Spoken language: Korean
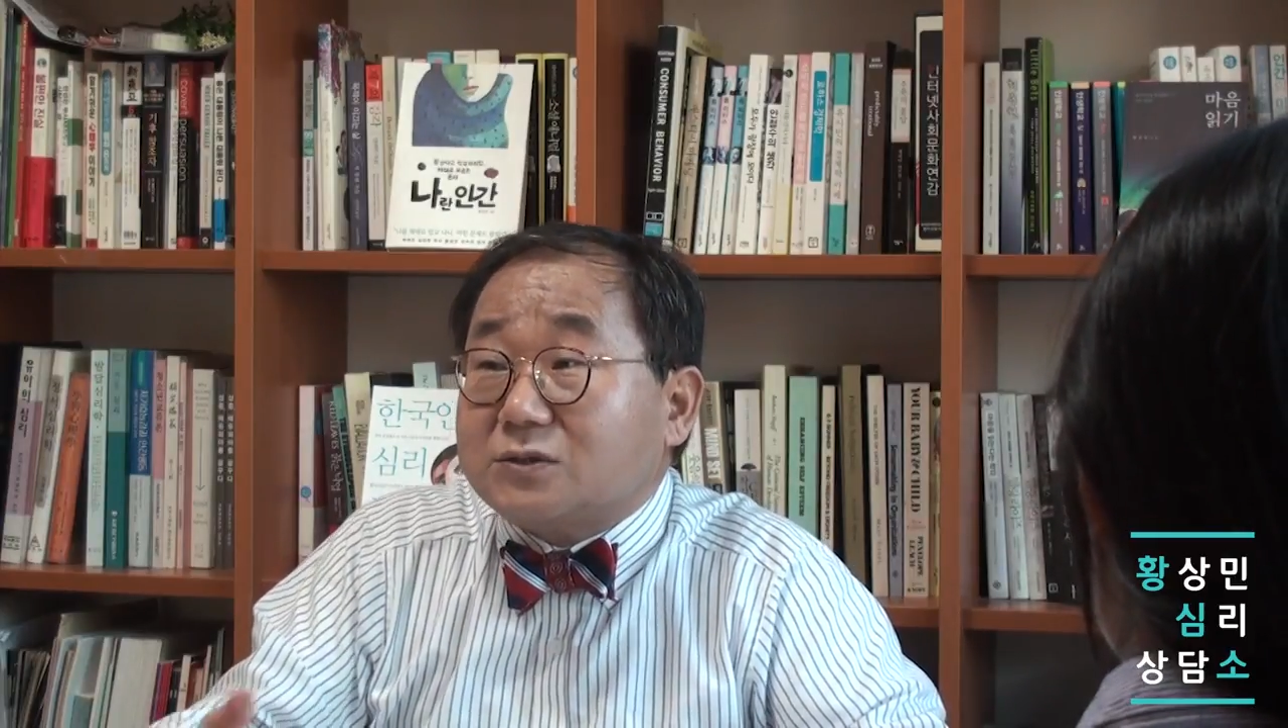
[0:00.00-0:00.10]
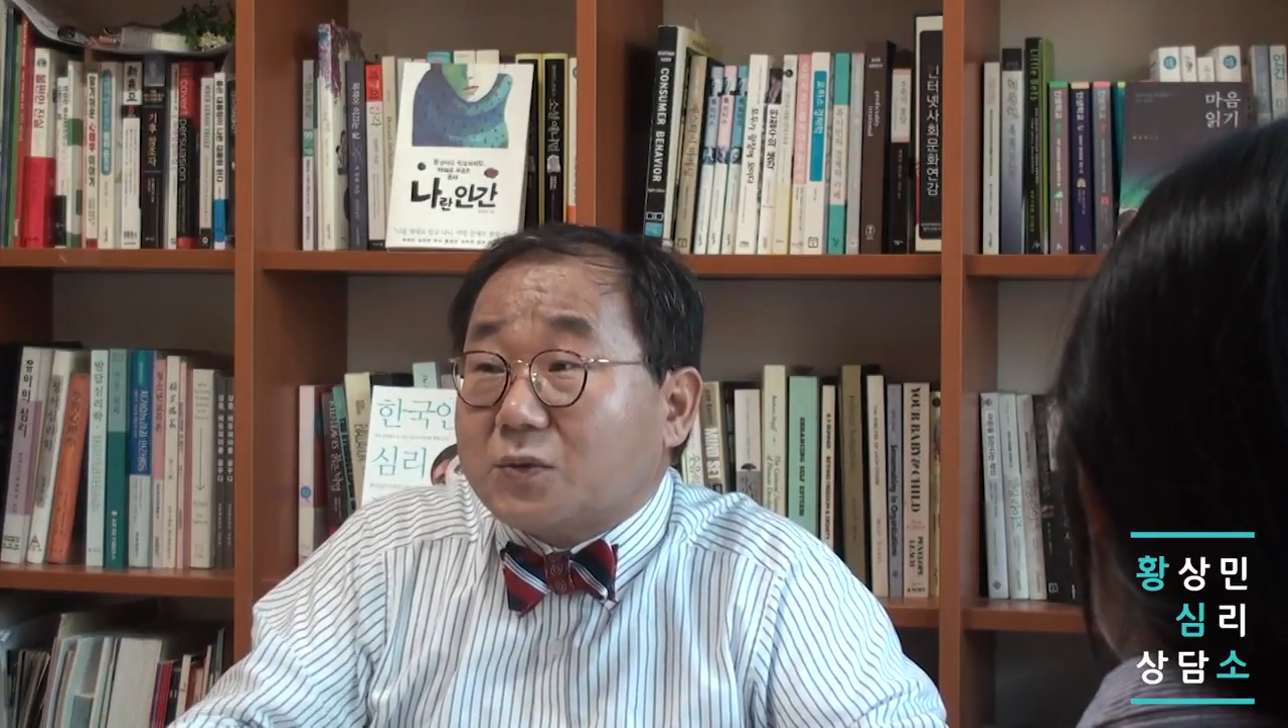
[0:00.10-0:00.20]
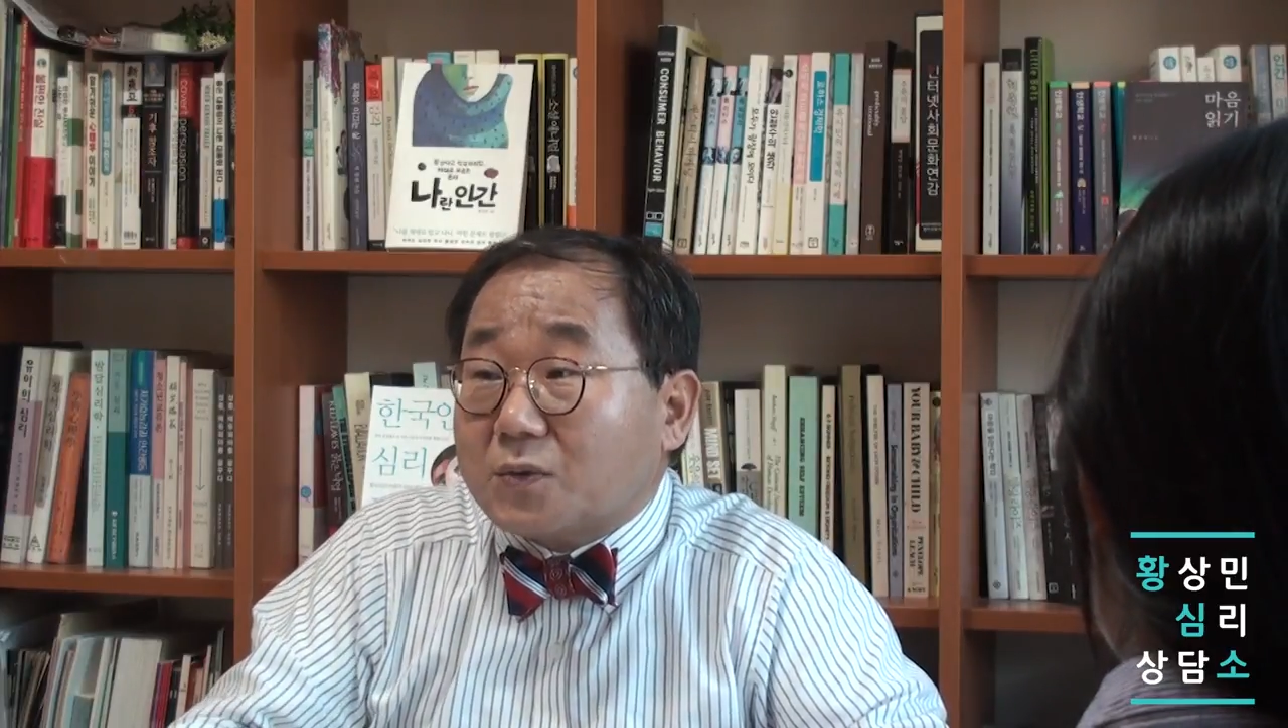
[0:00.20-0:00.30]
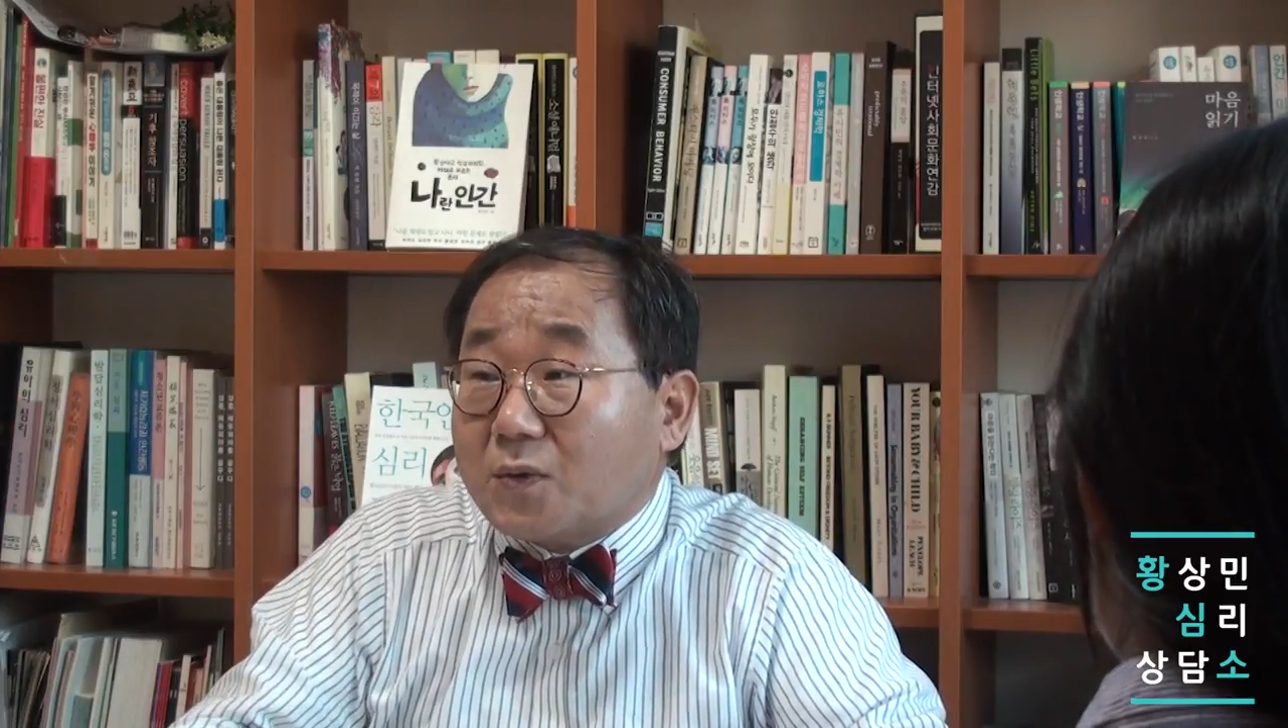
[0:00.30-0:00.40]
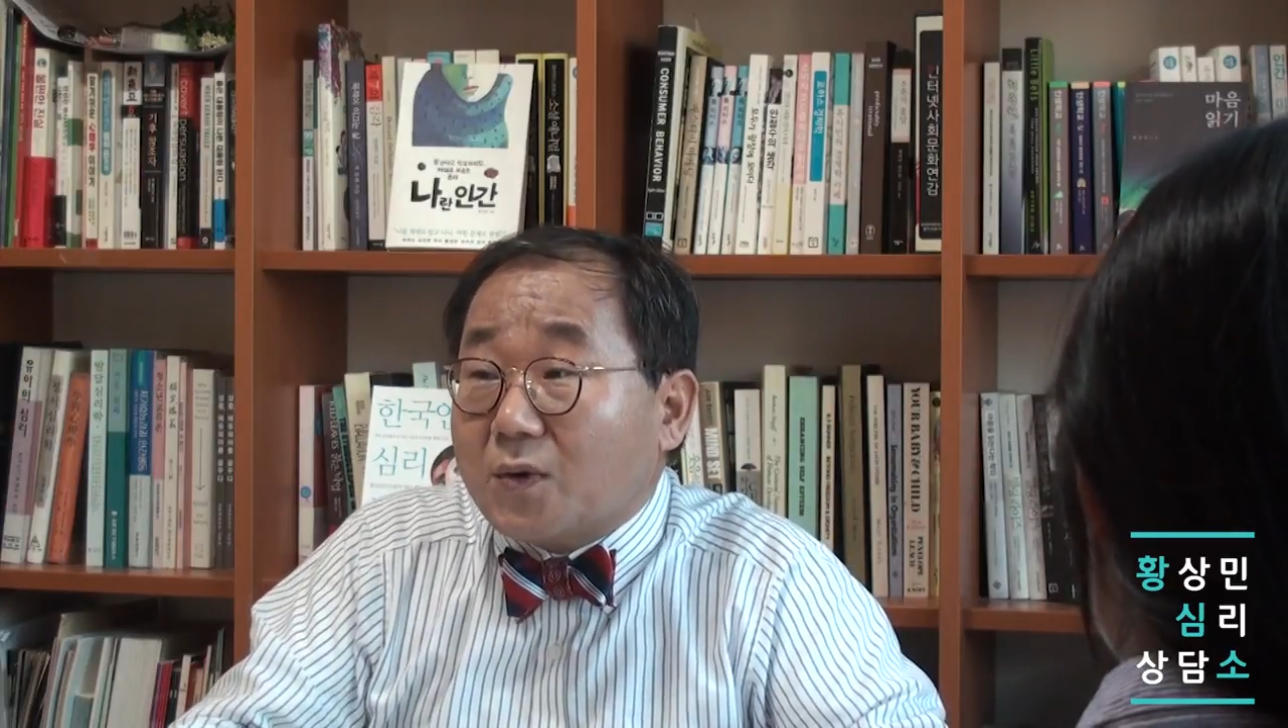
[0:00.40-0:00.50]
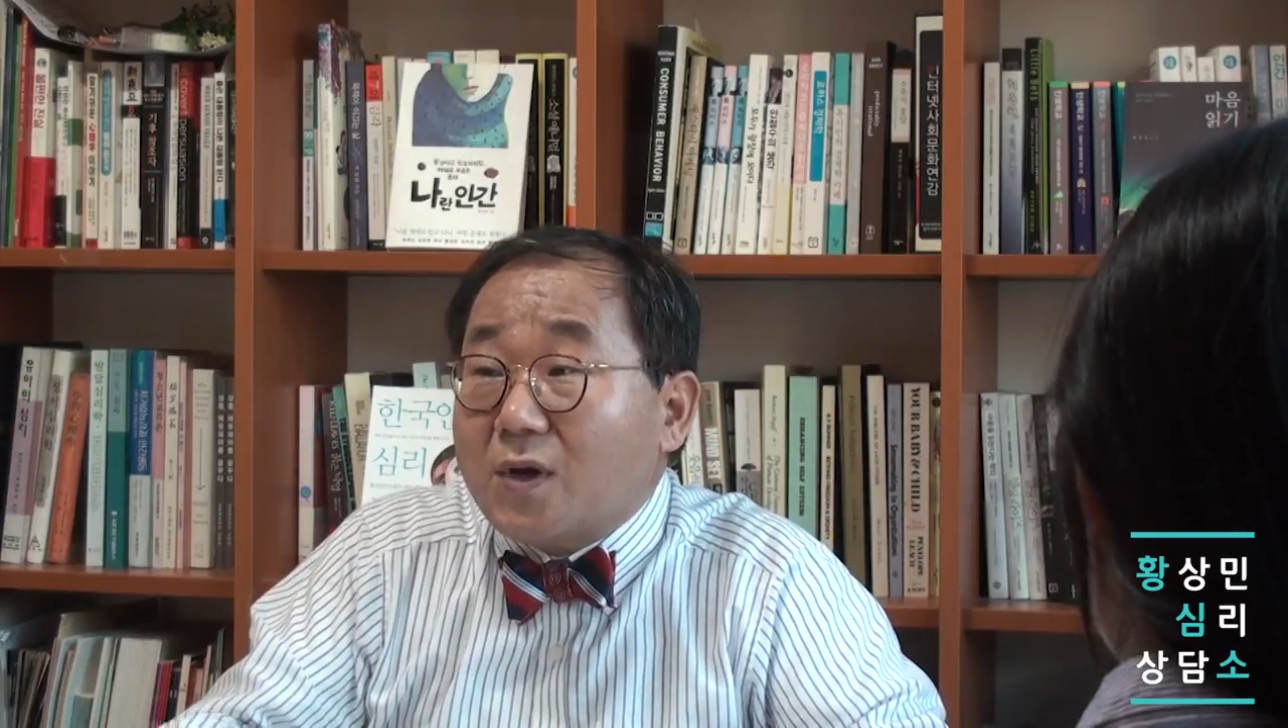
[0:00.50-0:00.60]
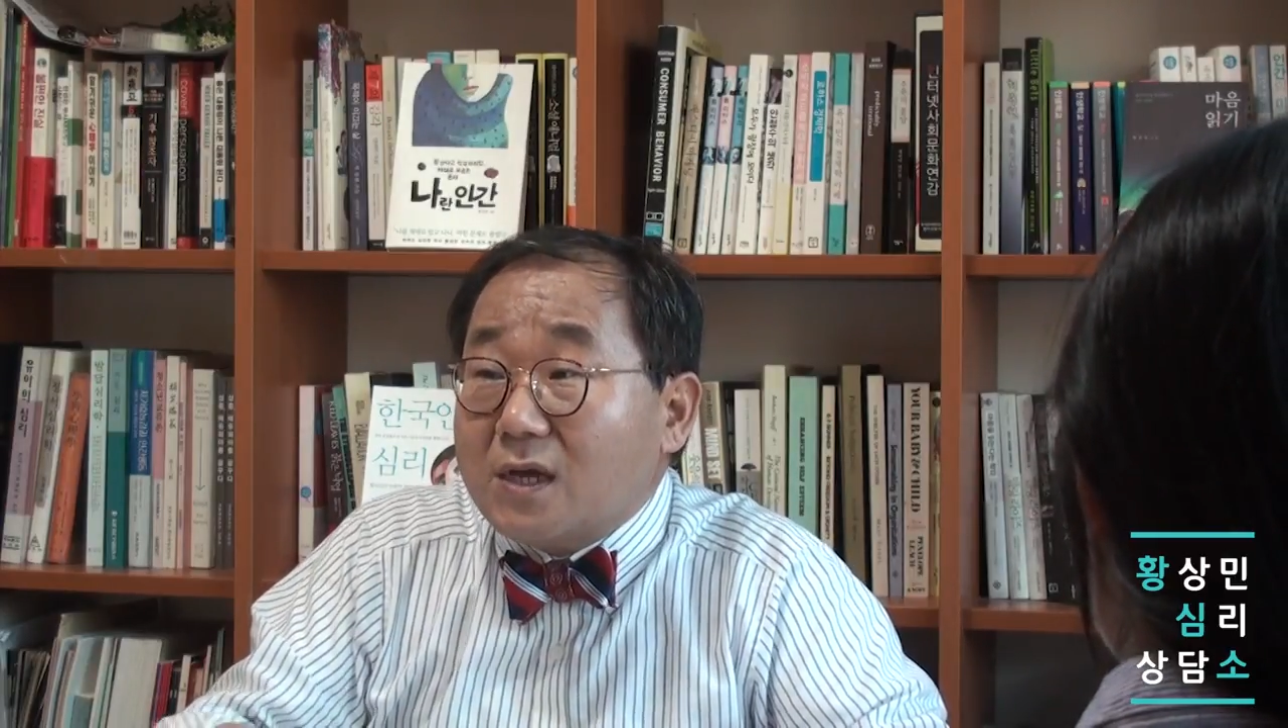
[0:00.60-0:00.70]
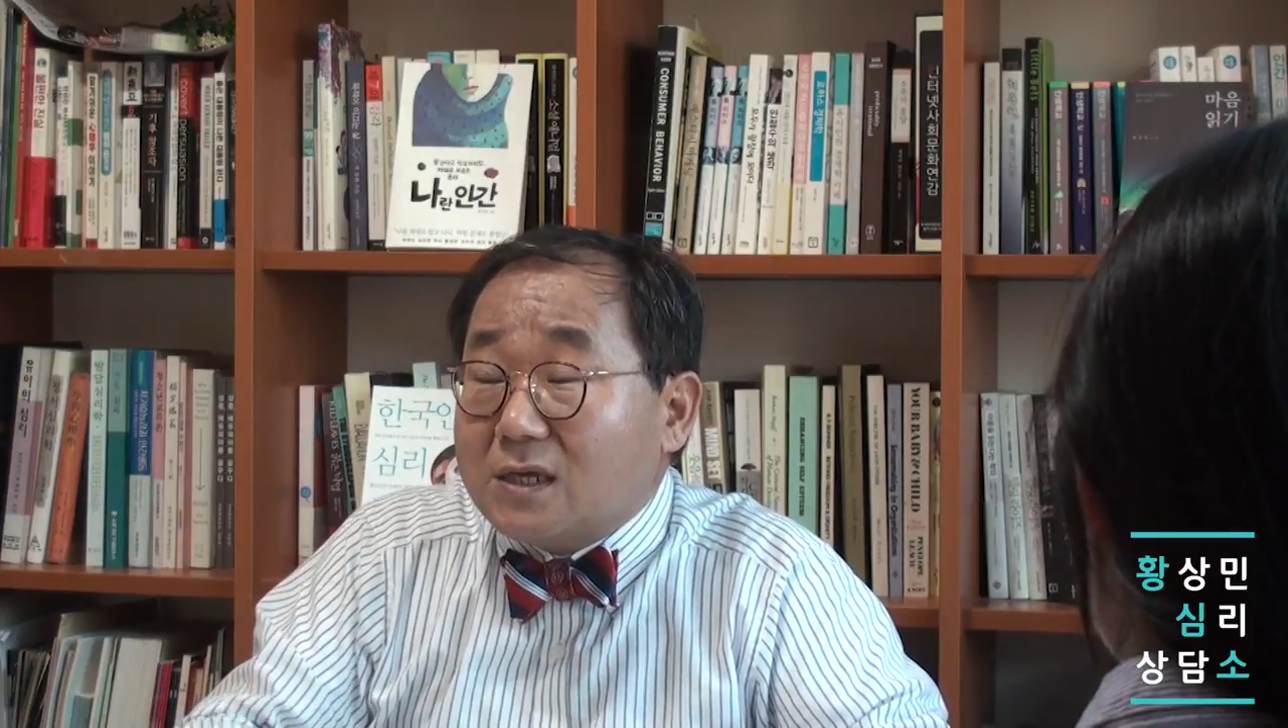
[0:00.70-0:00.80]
좋고